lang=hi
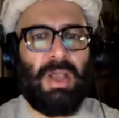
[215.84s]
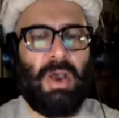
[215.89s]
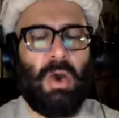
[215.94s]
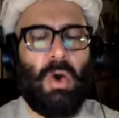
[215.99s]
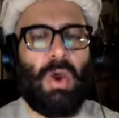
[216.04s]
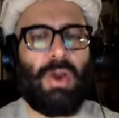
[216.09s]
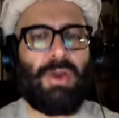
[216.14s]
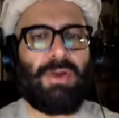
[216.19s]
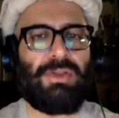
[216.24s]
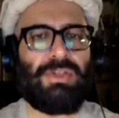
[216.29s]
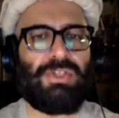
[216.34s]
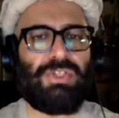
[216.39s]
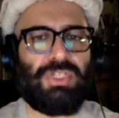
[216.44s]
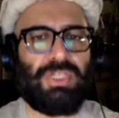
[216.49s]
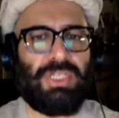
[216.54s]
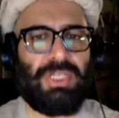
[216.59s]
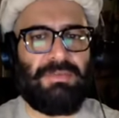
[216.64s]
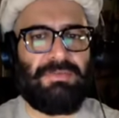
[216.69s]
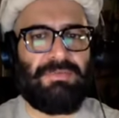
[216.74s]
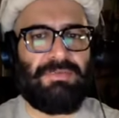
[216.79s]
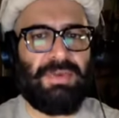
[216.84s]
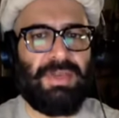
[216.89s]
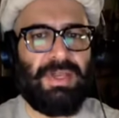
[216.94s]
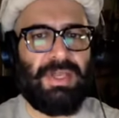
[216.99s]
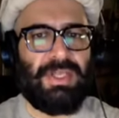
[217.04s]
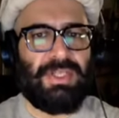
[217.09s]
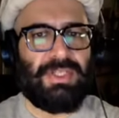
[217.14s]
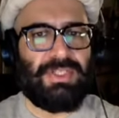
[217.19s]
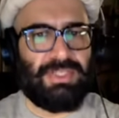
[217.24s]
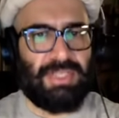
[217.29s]
और चीफ
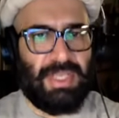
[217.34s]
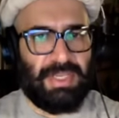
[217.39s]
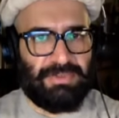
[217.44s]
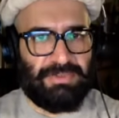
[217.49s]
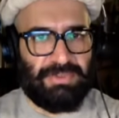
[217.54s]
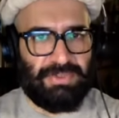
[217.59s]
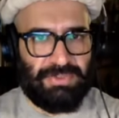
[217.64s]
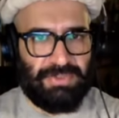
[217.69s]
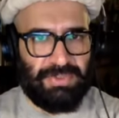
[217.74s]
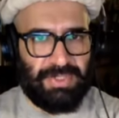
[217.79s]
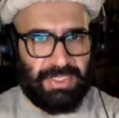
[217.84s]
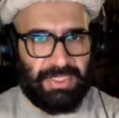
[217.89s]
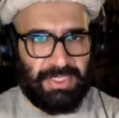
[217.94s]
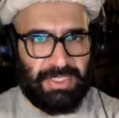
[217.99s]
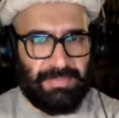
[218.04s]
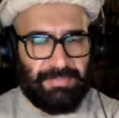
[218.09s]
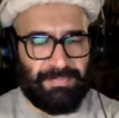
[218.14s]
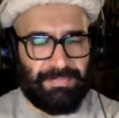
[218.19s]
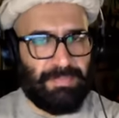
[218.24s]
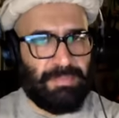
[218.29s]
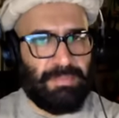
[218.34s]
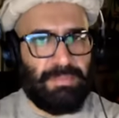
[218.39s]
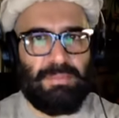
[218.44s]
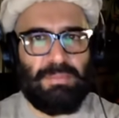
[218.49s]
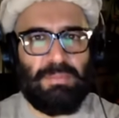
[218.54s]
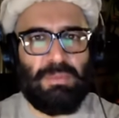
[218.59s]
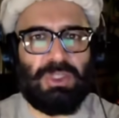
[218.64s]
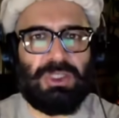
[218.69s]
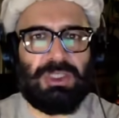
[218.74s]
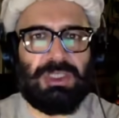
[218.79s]
सेक्रेटरी की
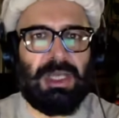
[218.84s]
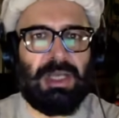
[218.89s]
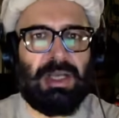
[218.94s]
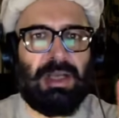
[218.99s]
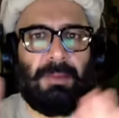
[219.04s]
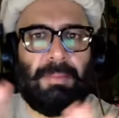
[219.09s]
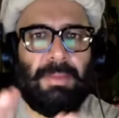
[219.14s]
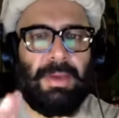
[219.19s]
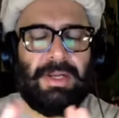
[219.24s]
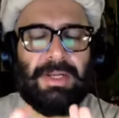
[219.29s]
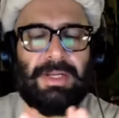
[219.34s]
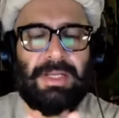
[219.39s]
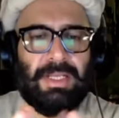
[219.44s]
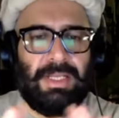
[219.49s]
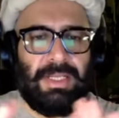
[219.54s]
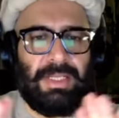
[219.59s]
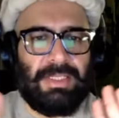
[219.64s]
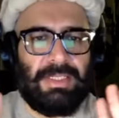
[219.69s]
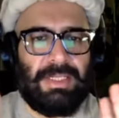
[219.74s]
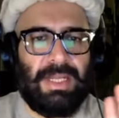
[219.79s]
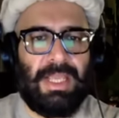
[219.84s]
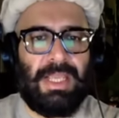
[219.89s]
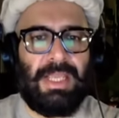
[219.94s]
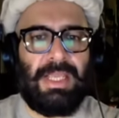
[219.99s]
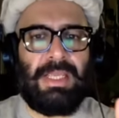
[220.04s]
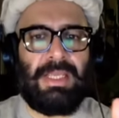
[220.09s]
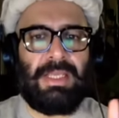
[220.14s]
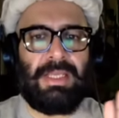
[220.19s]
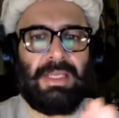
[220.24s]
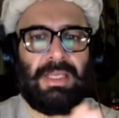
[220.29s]
मुझसे खबर
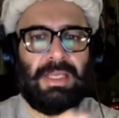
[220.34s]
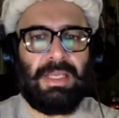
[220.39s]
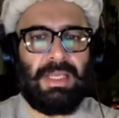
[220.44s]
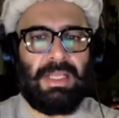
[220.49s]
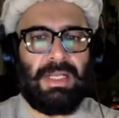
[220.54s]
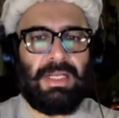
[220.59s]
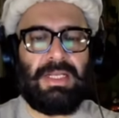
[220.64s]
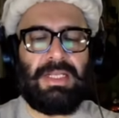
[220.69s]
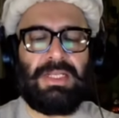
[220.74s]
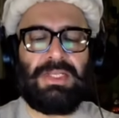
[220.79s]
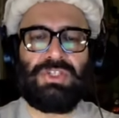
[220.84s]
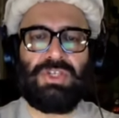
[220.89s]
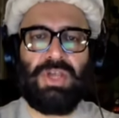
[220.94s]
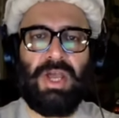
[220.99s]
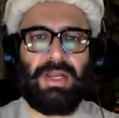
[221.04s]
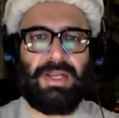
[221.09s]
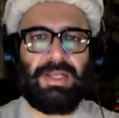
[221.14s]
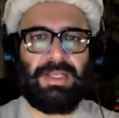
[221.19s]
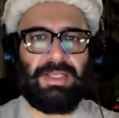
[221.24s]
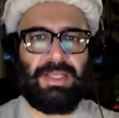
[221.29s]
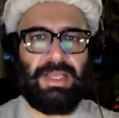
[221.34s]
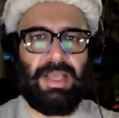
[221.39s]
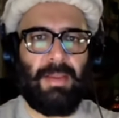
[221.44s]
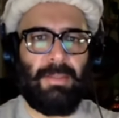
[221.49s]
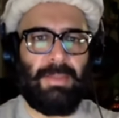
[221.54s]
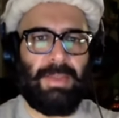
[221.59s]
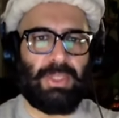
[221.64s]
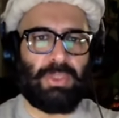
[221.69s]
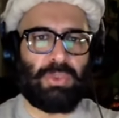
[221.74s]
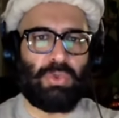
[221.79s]
नहीं ली जा रही
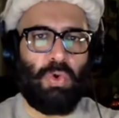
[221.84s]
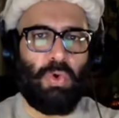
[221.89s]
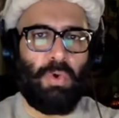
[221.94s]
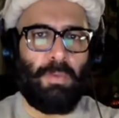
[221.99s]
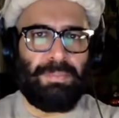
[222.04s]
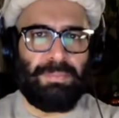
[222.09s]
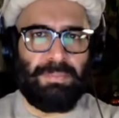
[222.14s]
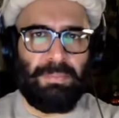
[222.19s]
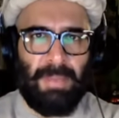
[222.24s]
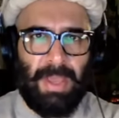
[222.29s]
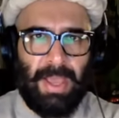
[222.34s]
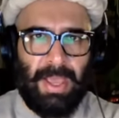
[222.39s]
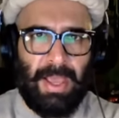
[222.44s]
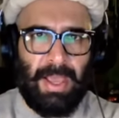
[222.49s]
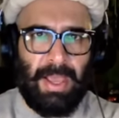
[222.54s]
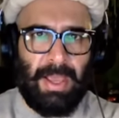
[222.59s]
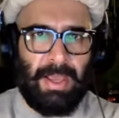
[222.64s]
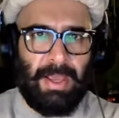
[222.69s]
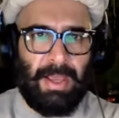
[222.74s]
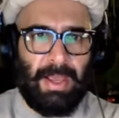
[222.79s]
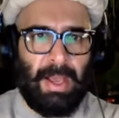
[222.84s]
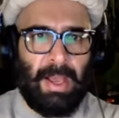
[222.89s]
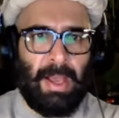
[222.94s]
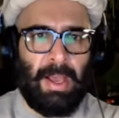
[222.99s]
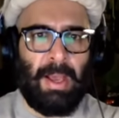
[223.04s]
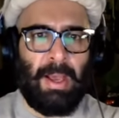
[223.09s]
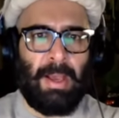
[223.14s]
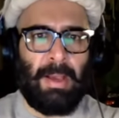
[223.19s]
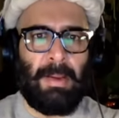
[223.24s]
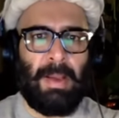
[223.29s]
अब एक तो
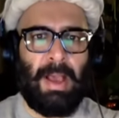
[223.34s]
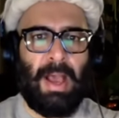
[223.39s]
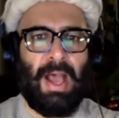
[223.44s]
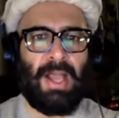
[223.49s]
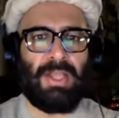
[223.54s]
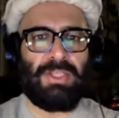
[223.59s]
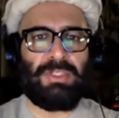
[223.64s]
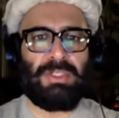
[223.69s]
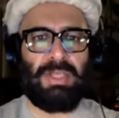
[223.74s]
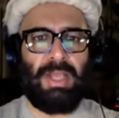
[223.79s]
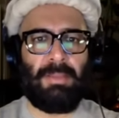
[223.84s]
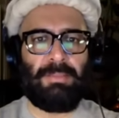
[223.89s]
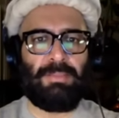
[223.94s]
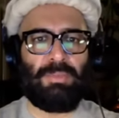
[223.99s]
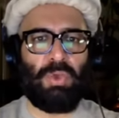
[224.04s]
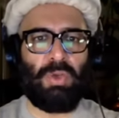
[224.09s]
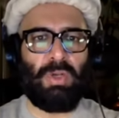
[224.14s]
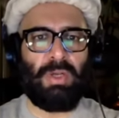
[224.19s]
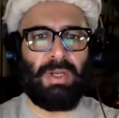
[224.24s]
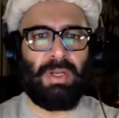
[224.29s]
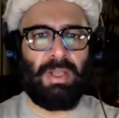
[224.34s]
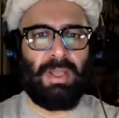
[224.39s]
मैं आज अब्दुल